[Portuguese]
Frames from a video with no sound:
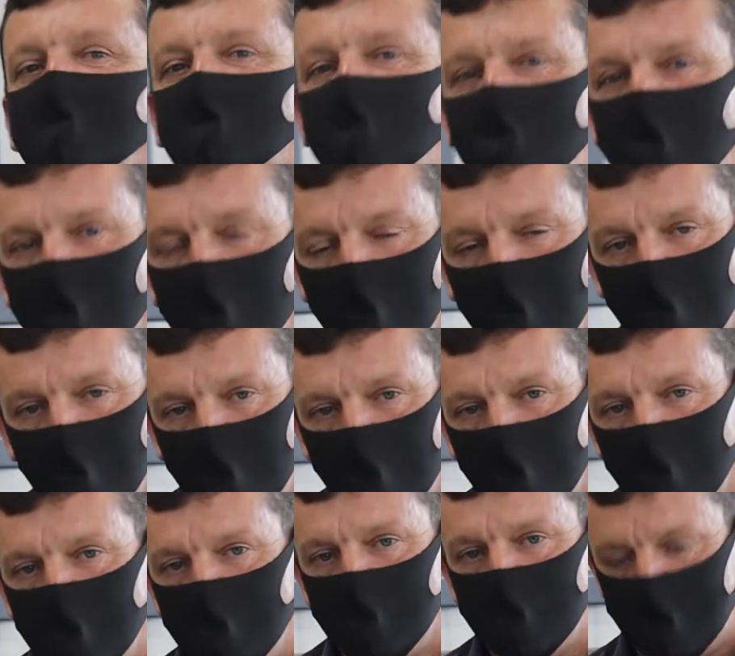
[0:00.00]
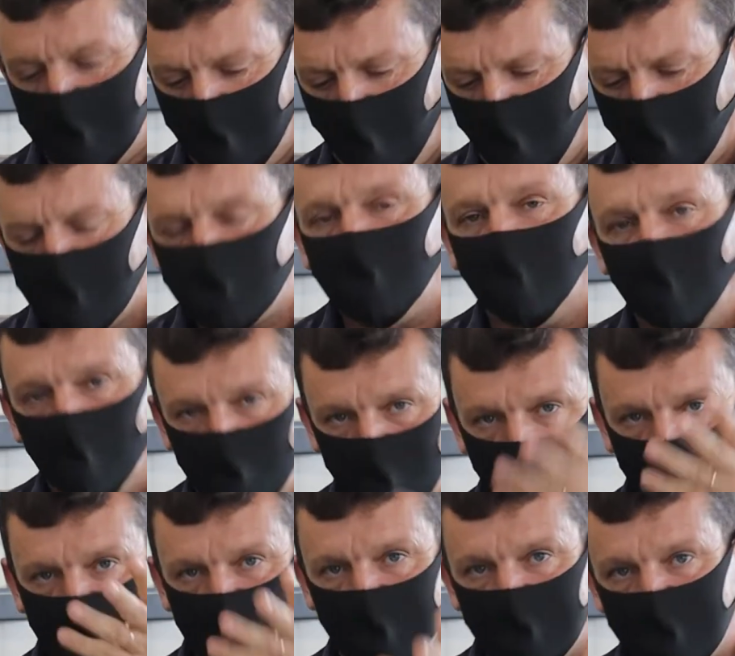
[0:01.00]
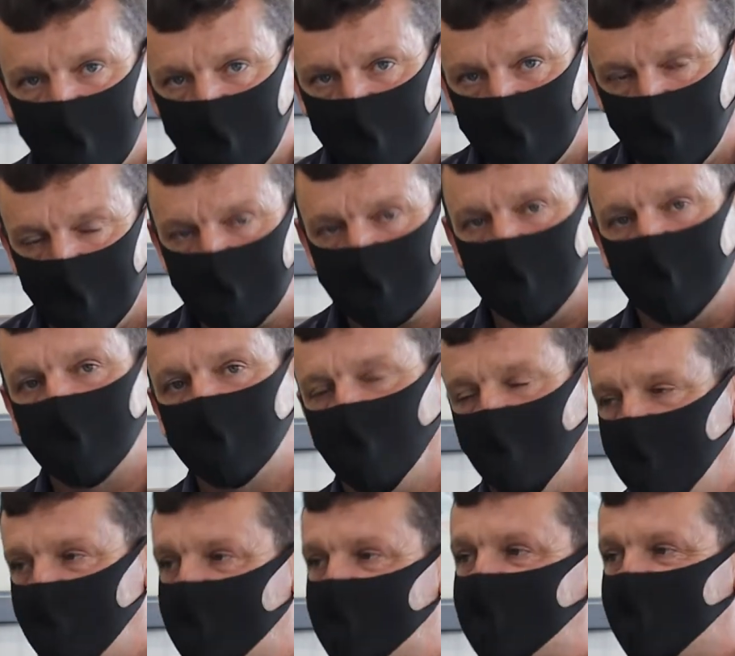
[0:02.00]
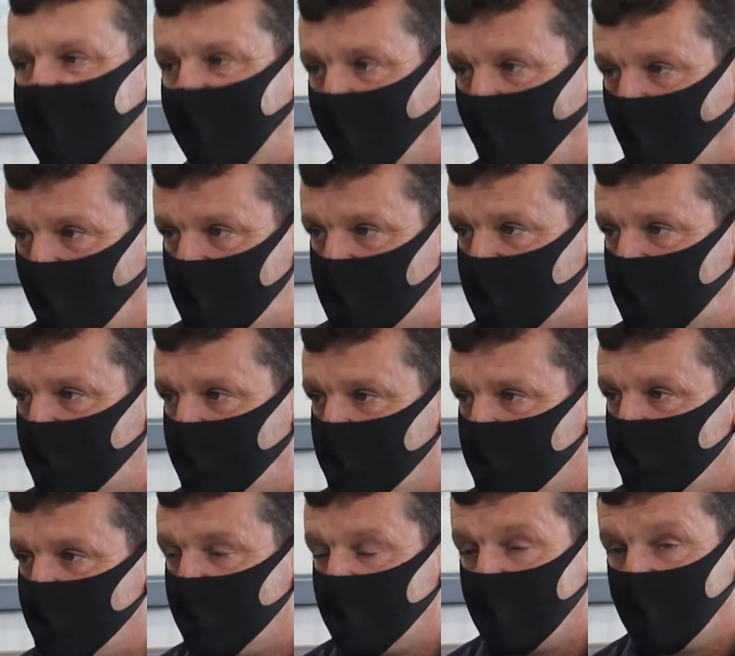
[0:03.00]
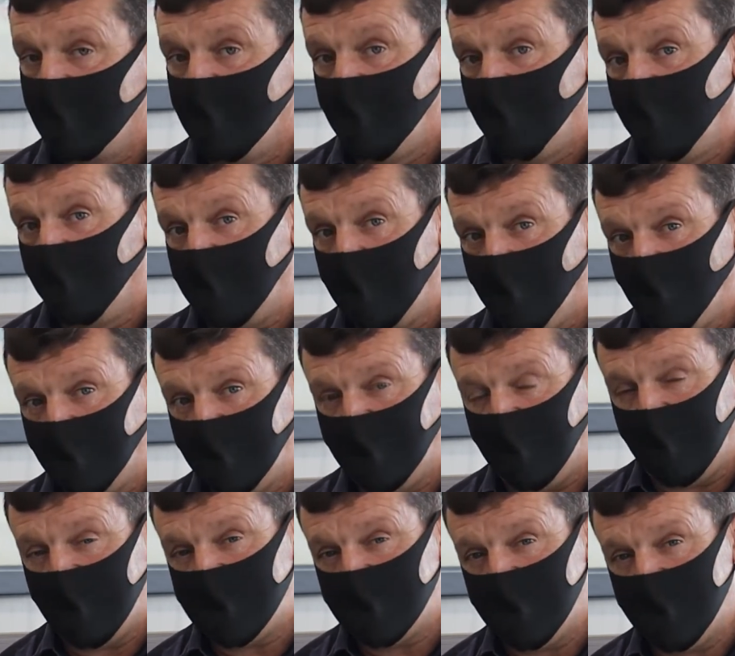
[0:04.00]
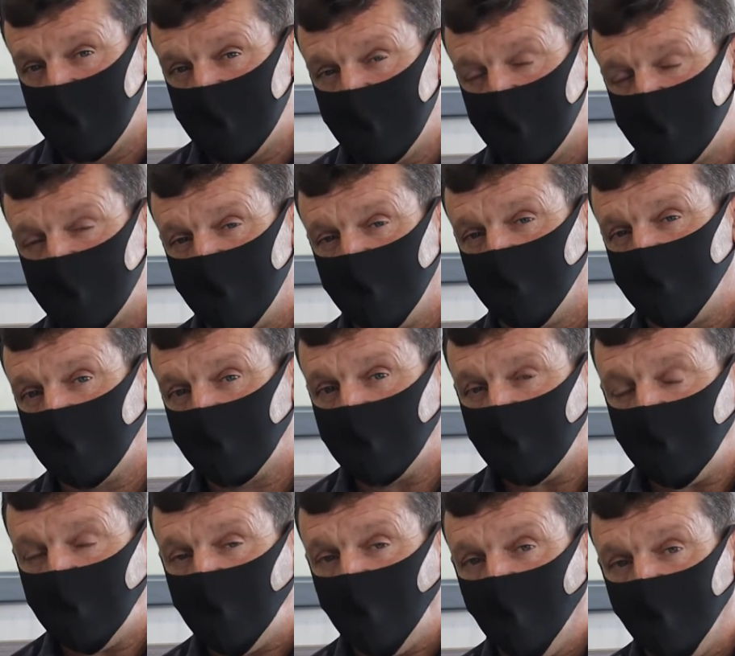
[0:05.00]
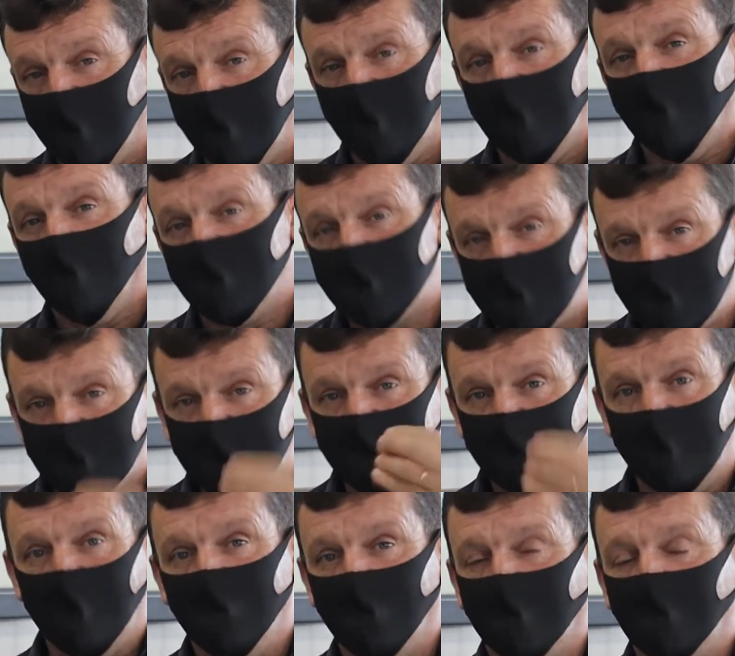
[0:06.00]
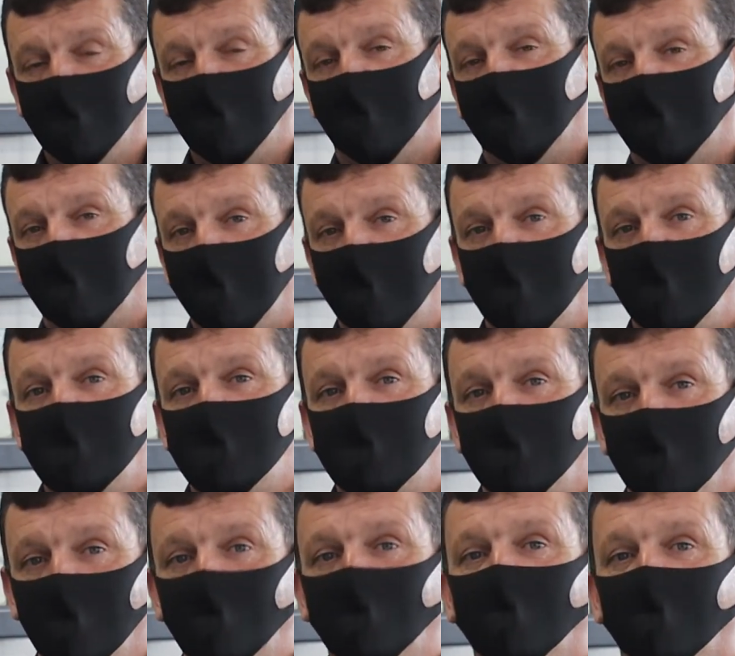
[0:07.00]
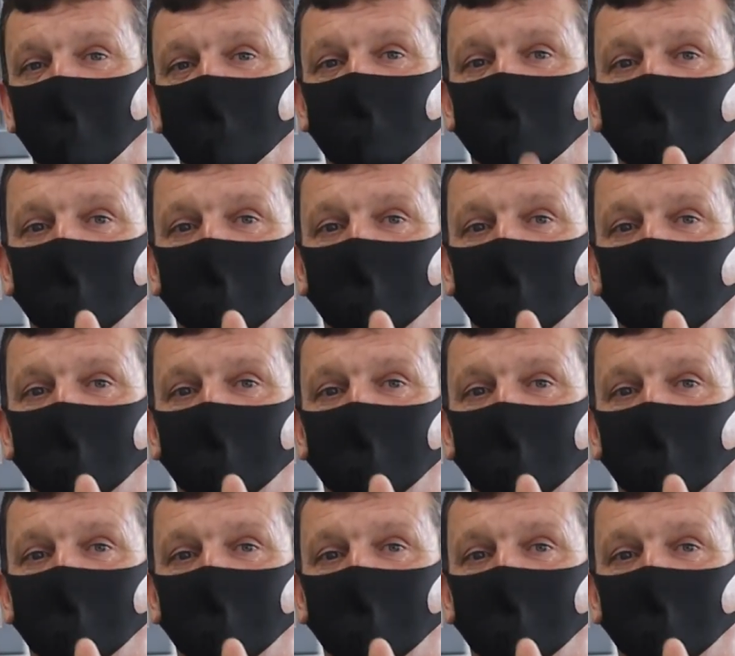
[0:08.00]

Sou extremamente preocupado com as questões de saúde, porque muitas das vezes o que o sistema não atende, o povo